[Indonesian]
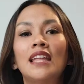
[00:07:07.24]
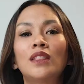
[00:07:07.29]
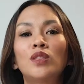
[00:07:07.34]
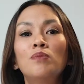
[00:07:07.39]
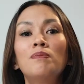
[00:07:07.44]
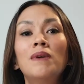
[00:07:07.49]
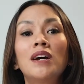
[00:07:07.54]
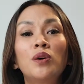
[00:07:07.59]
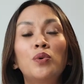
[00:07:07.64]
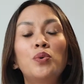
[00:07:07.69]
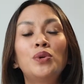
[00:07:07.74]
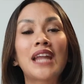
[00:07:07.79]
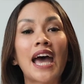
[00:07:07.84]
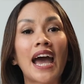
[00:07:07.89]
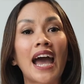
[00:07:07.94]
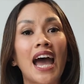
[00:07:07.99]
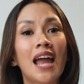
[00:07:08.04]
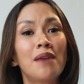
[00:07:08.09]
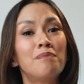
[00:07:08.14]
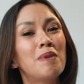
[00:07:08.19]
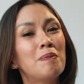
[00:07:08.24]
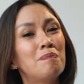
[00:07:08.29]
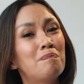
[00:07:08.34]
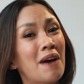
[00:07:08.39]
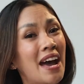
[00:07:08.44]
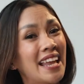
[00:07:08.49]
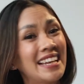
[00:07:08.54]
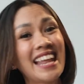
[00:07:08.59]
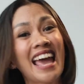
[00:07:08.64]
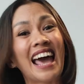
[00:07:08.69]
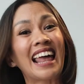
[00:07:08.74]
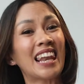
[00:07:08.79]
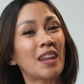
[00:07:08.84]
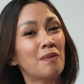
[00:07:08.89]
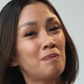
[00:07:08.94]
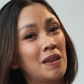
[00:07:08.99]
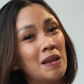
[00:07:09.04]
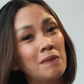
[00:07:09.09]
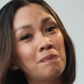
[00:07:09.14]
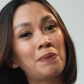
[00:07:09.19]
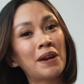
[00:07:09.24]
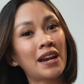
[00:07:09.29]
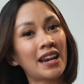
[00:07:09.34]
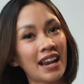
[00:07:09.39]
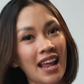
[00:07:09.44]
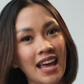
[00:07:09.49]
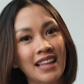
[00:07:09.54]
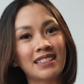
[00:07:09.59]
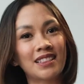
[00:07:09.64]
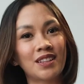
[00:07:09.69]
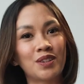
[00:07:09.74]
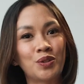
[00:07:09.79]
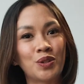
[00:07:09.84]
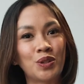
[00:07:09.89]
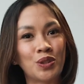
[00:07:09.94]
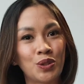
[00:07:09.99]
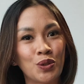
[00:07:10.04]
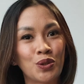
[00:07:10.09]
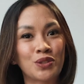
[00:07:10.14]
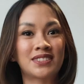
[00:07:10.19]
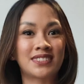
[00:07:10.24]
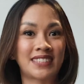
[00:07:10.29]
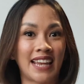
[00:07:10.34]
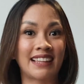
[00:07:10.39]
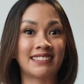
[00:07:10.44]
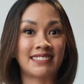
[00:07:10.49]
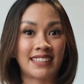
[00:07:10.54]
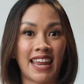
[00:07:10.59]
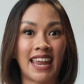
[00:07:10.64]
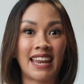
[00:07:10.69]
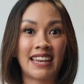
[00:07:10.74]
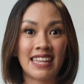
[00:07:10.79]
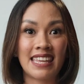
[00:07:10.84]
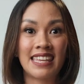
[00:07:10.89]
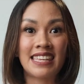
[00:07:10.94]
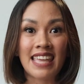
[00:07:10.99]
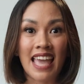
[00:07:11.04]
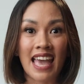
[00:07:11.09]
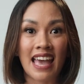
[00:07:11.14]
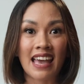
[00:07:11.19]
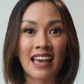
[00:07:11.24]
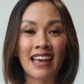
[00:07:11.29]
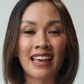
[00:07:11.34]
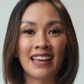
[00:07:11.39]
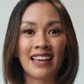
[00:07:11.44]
itu menggunakan beban yang lebih berat untuk strength trainingnya